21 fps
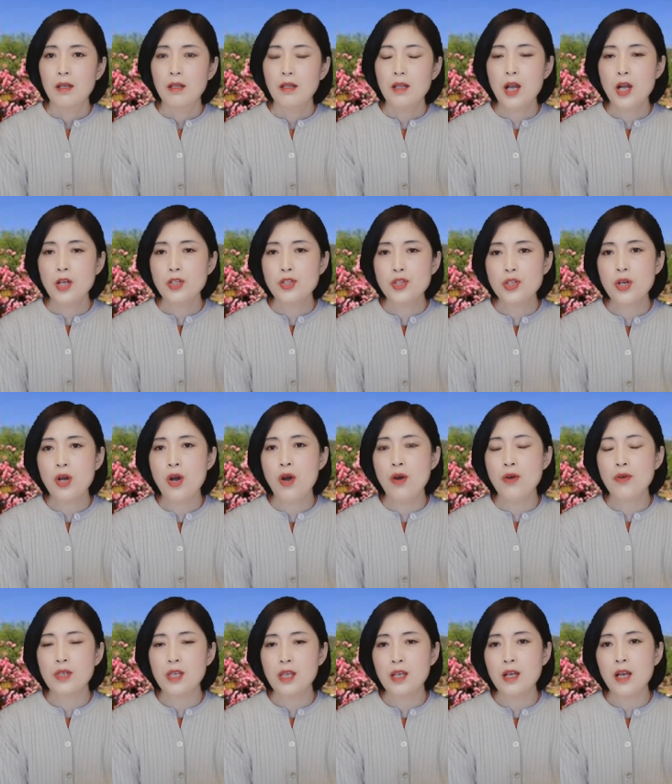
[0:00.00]
那之
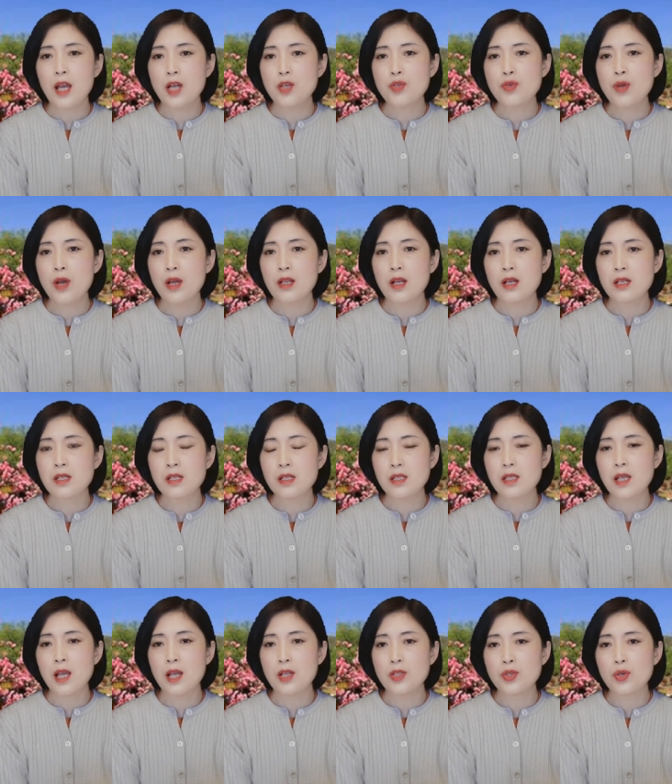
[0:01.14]
后一连串的事
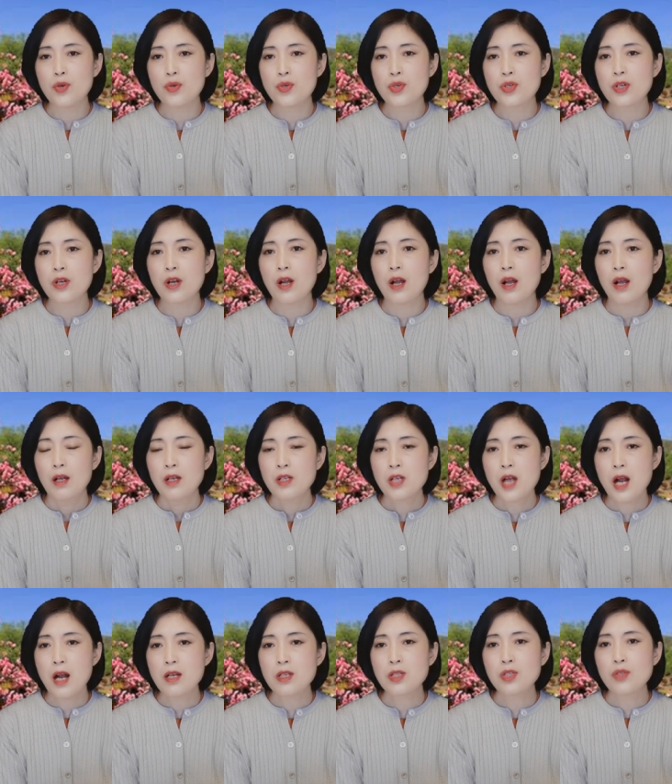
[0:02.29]
件就是
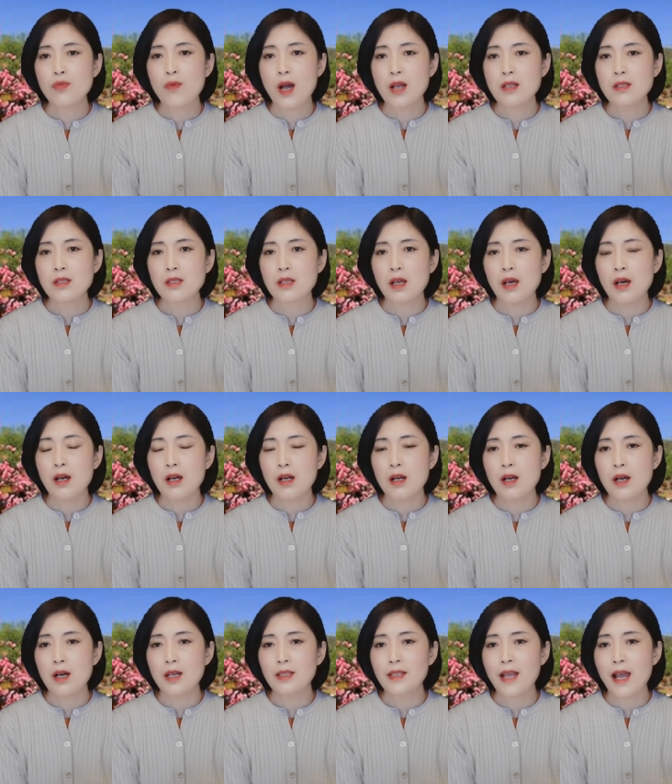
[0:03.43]
查尔斯王子
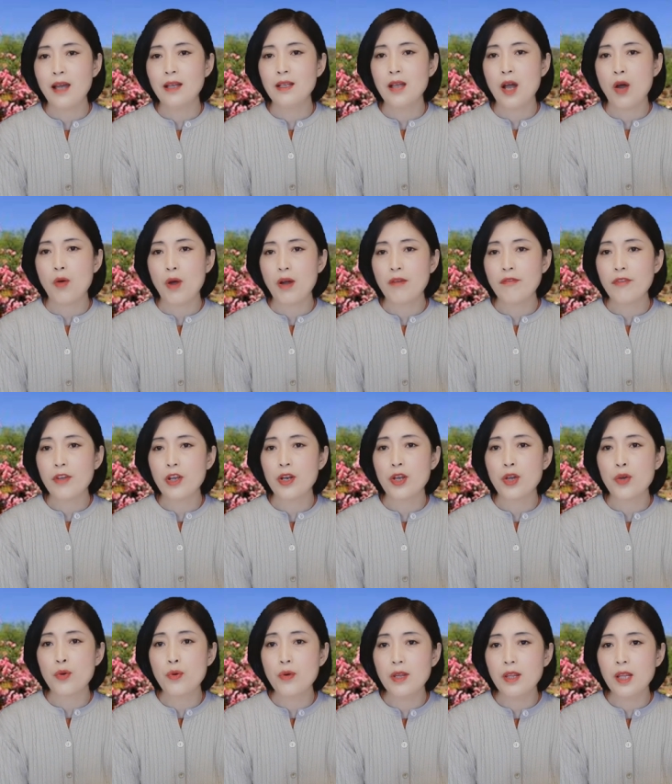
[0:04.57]
和戴安娜王妃离
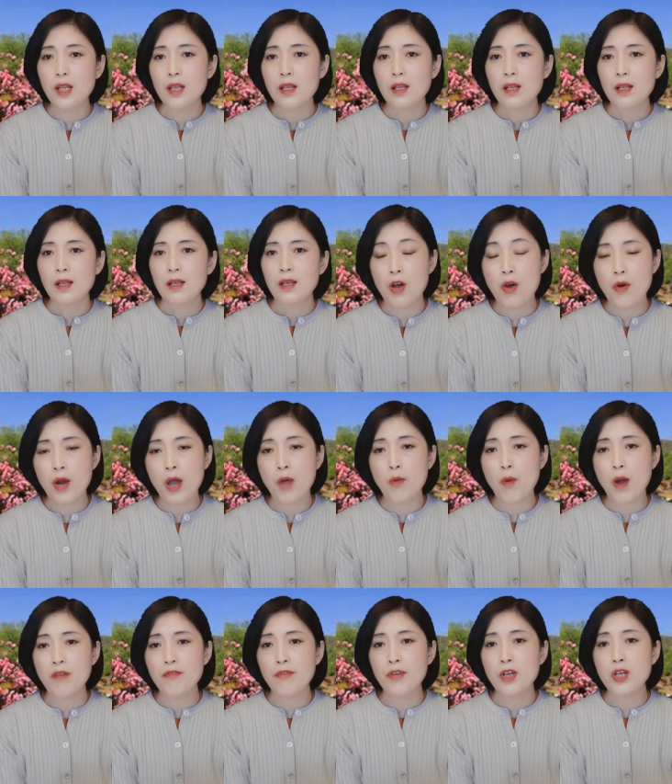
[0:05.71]
婚，后来
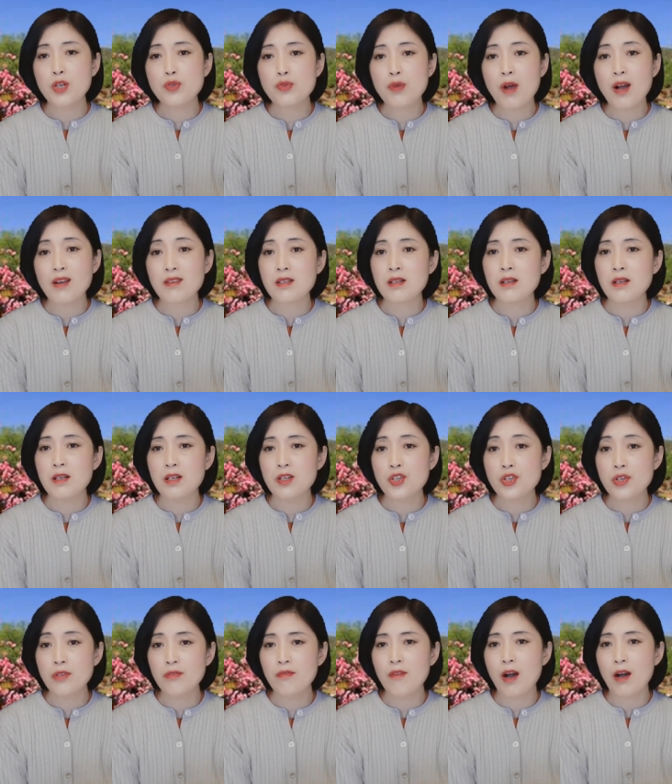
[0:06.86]
王妃撞车
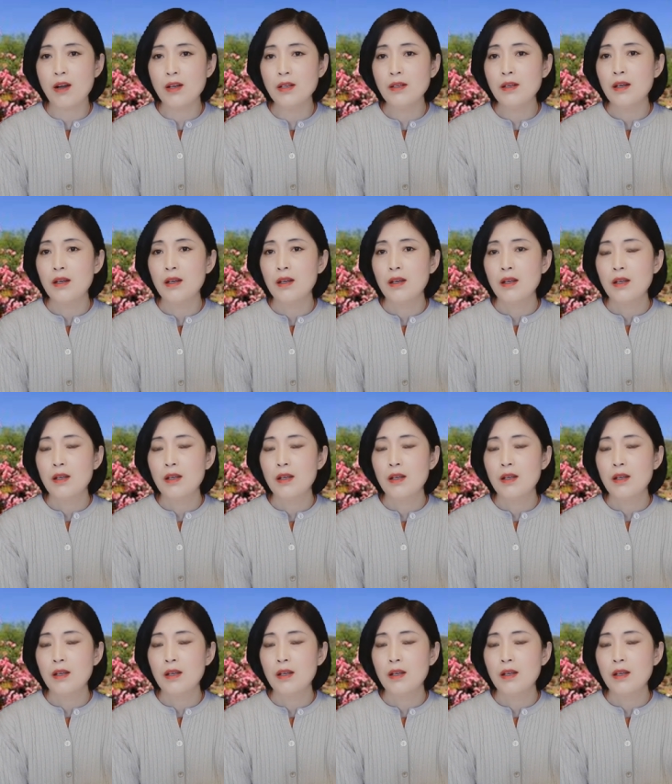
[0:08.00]
身亡。